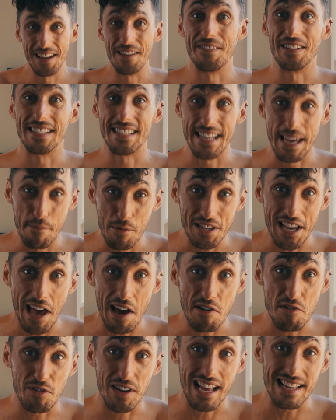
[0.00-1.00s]
Więc nie bądź
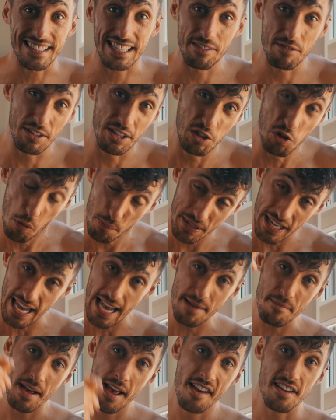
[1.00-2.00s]
aroganckim
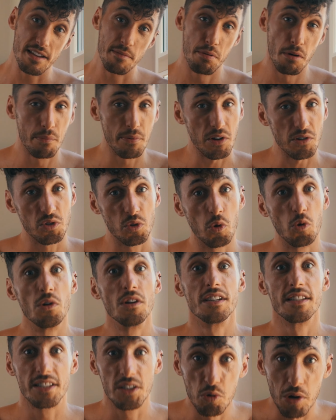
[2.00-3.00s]
tubkiem i po prostu
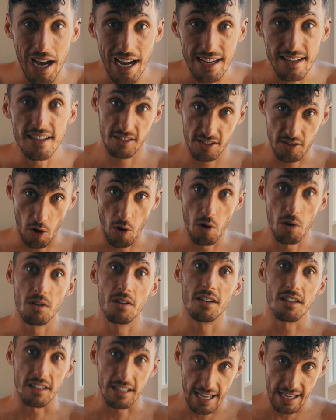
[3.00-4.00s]
słuchaj,
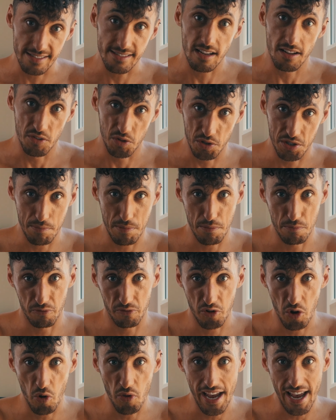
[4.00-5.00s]
co jest do ciebie
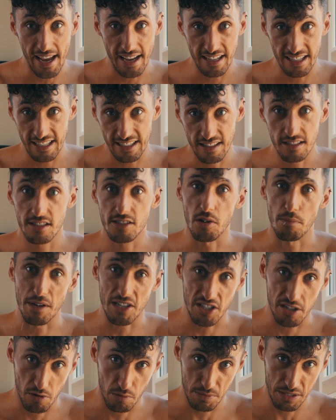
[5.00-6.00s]
mówione i co
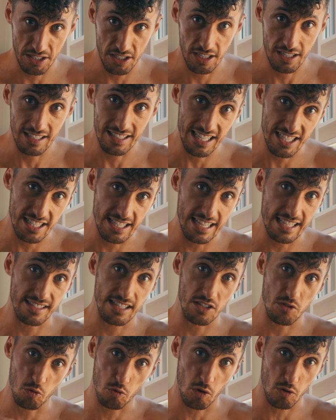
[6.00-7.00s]
masz robić, jeśli
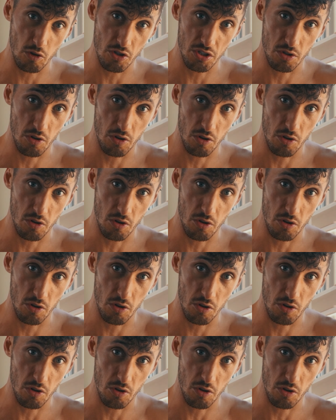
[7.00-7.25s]
jesteś u kogoś